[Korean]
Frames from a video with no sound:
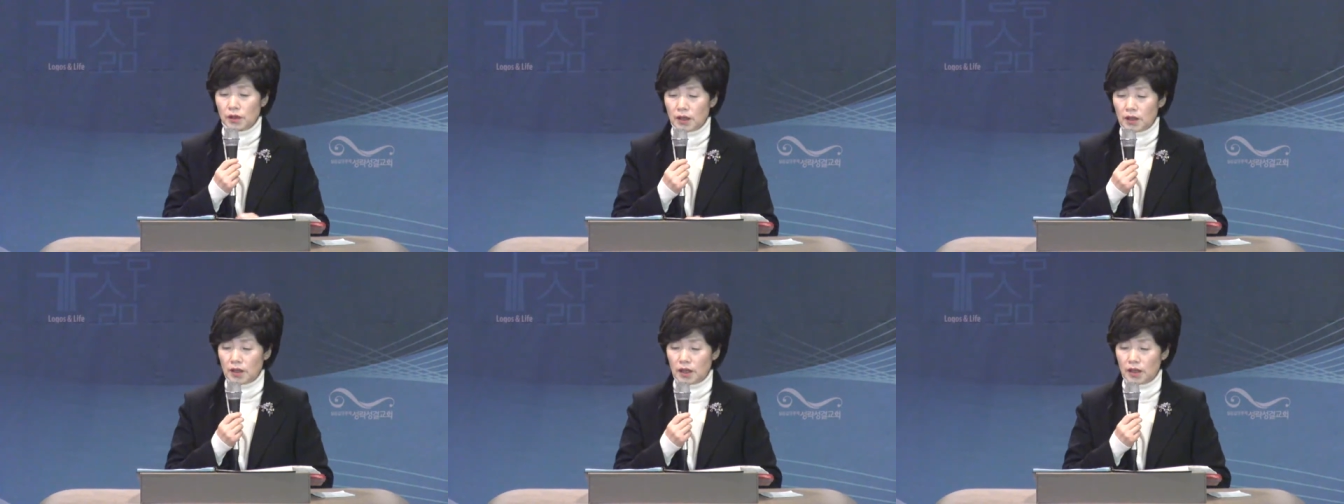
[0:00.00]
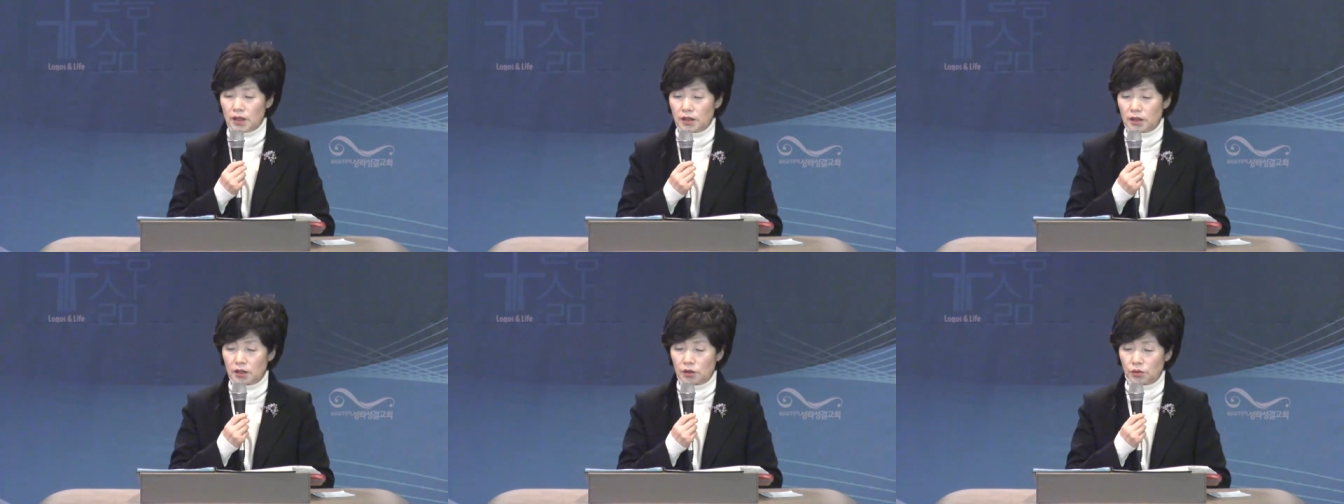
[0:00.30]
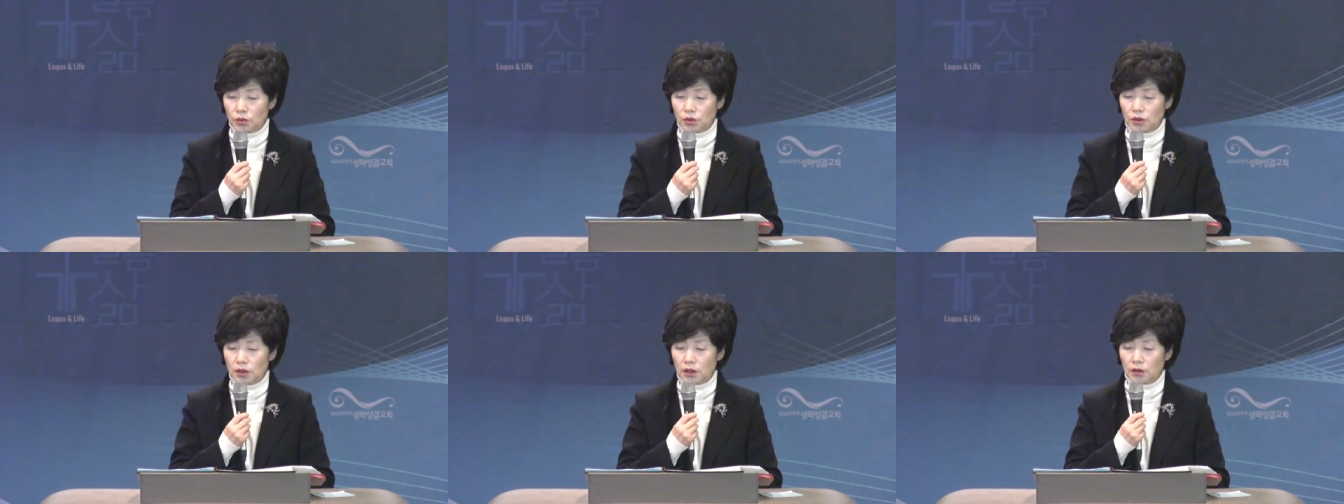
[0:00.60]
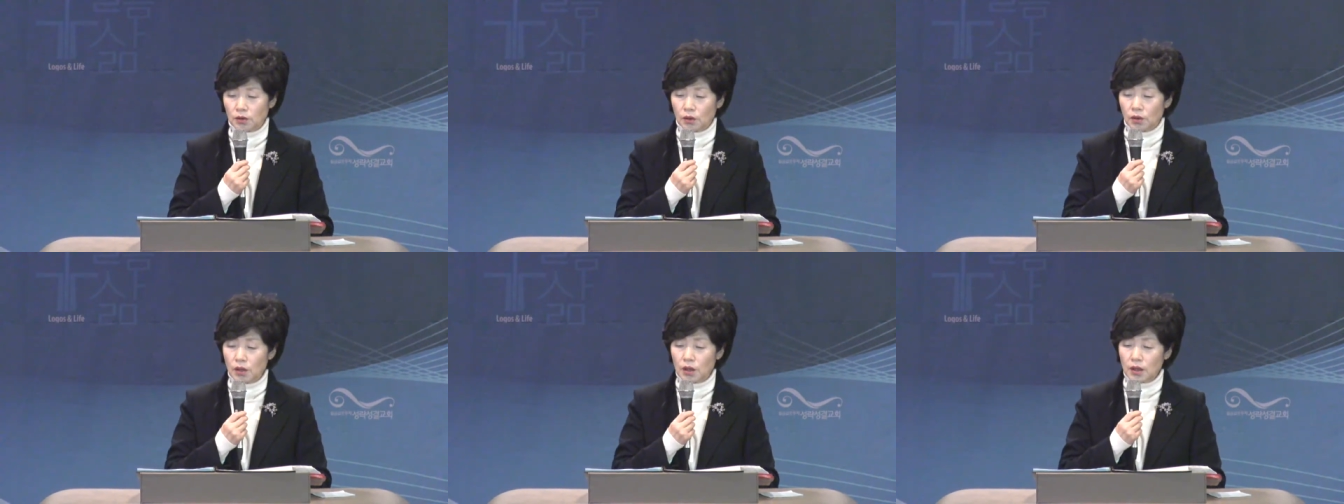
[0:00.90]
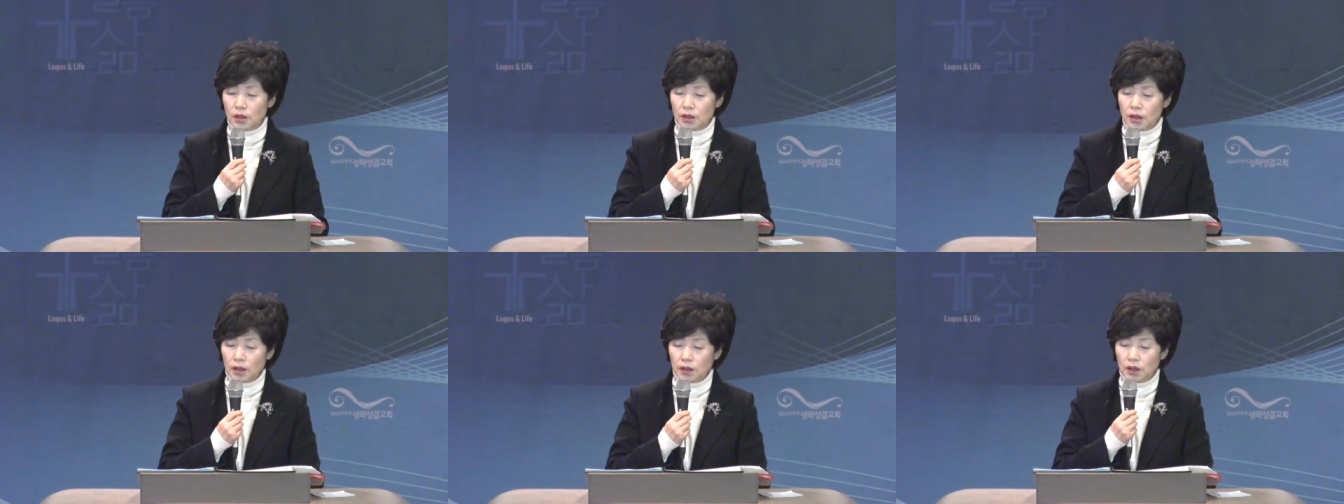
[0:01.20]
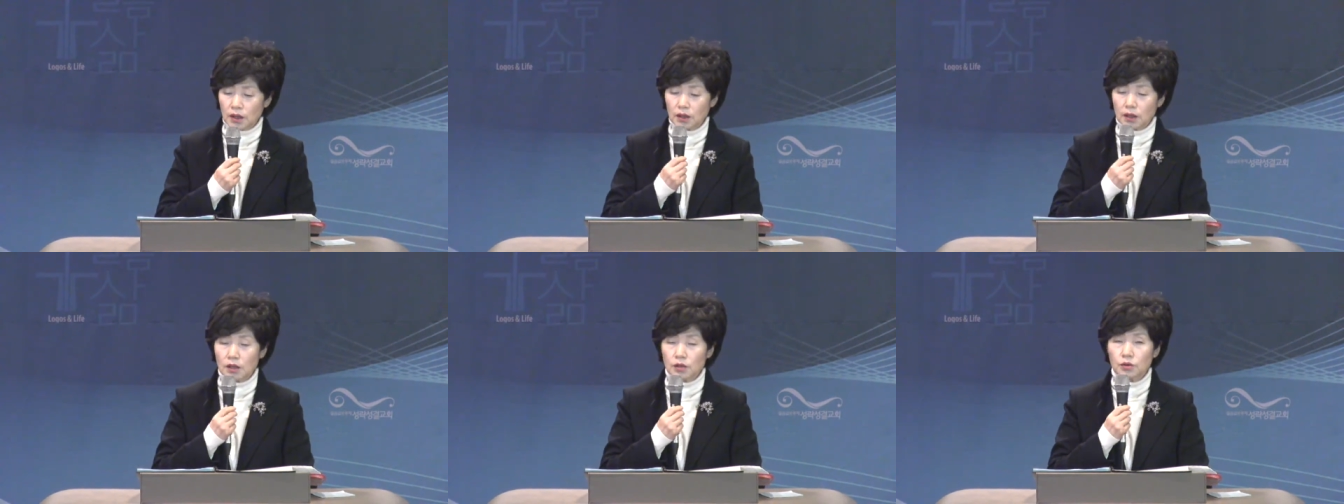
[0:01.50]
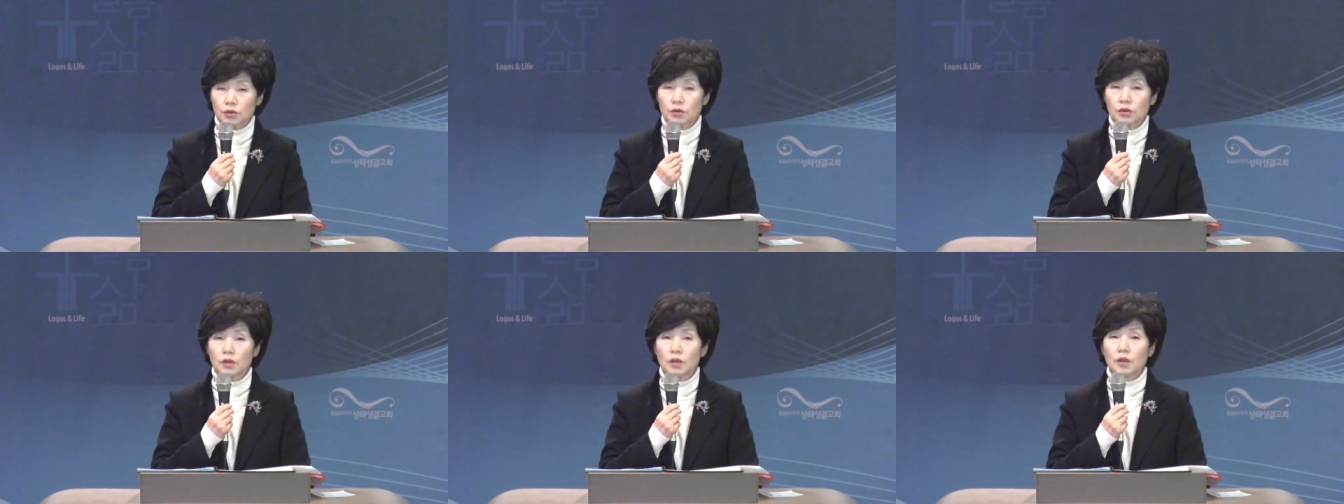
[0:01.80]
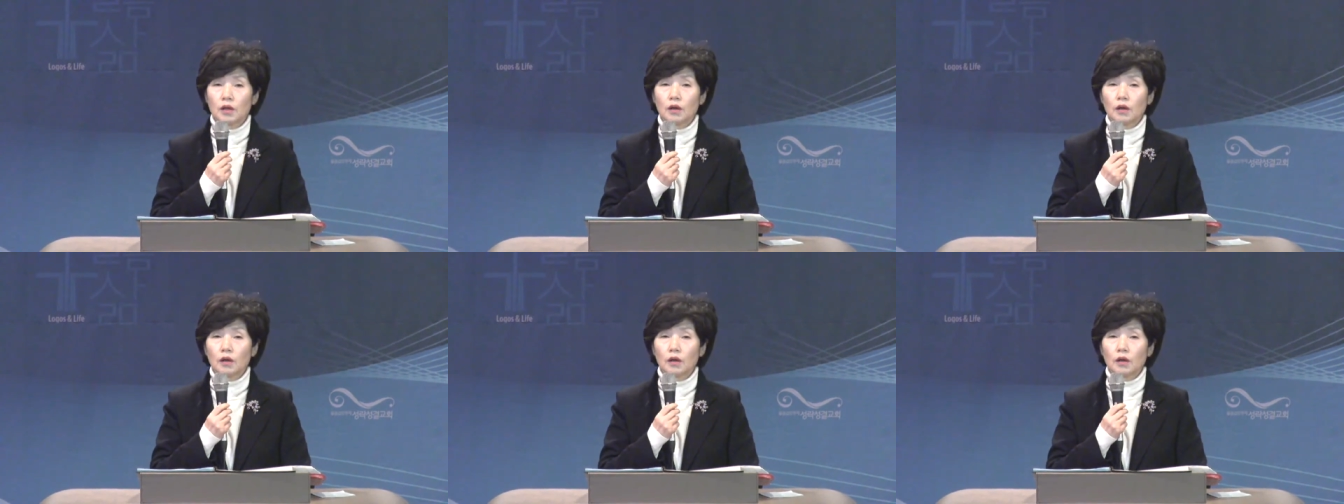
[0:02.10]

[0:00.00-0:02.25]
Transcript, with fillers: 해야 할지조차도 생각할 수